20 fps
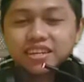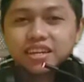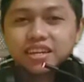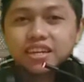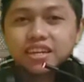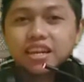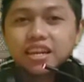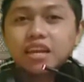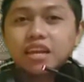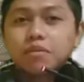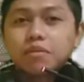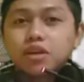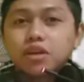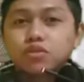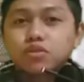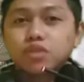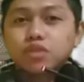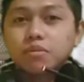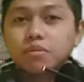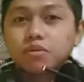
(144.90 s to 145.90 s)
Dan yang bagi
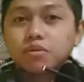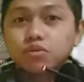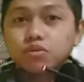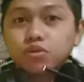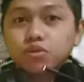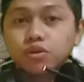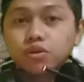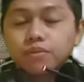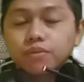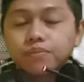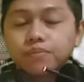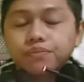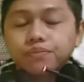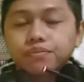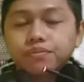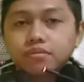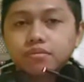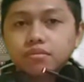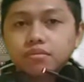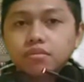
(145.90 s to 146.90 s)
sudah berwudu,
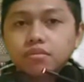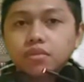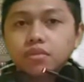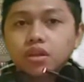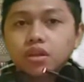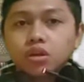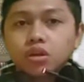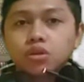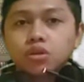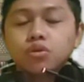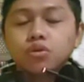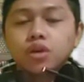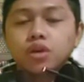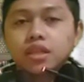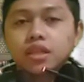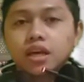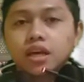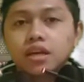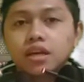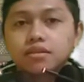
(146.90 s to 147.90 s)
yuk
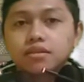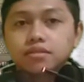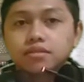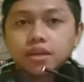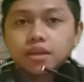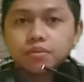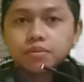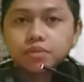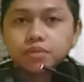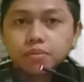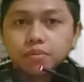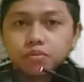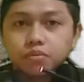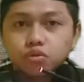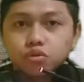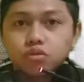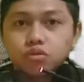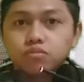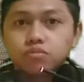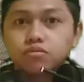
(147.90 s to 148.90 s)
kita siap-siap
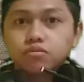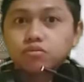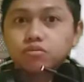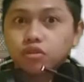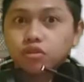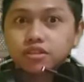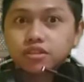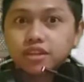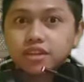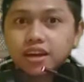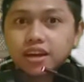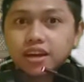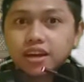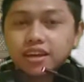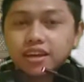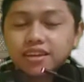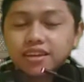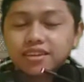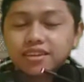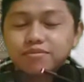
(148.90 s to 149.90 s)
untuk murojaah ya
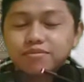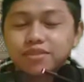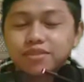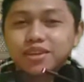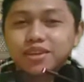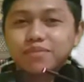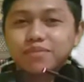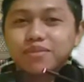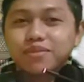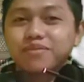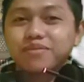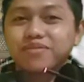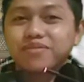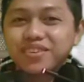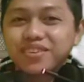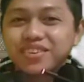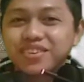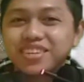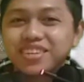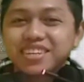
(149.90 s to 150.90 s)
bersama Pak
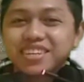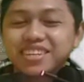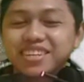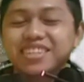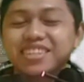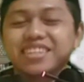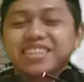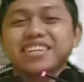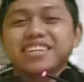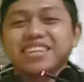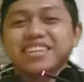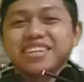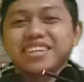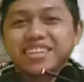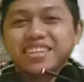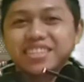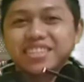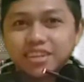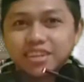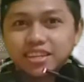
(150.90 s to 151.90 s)
Ugi.
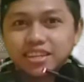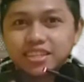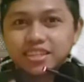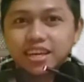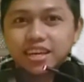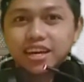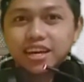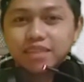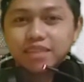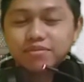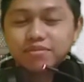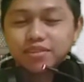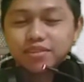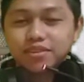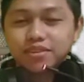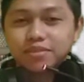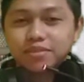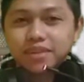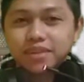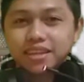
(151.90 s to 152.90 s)
Sudah siap
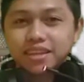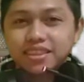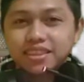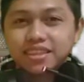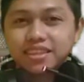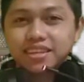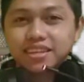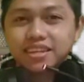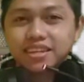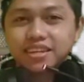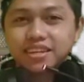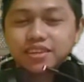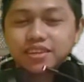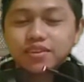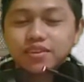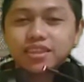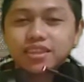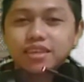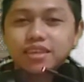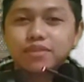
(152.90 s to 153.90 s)
level 4? Yuk
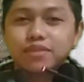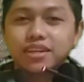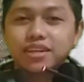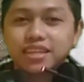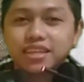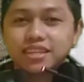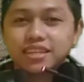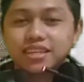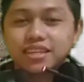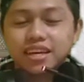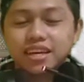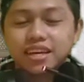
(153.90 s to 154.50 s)
kita mulai saja.